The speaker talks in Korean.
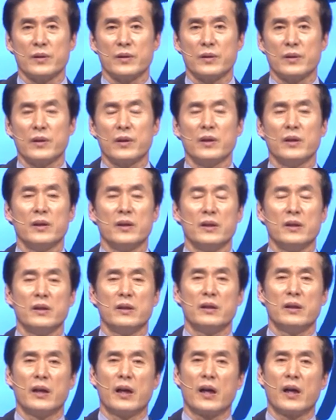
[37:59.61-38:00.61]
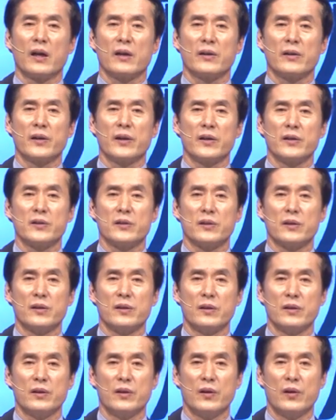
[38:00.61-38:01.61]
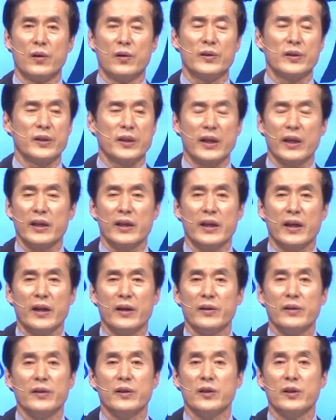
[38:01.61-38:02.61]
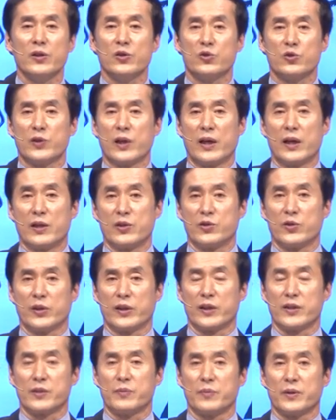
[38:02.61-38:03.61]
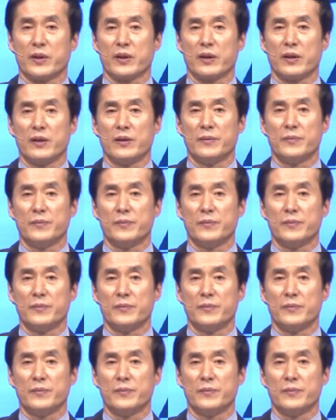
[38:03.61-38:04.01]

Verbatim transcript: 그래 내가 거기서 어떻게 내 의를 주장할 수 있겠습니까?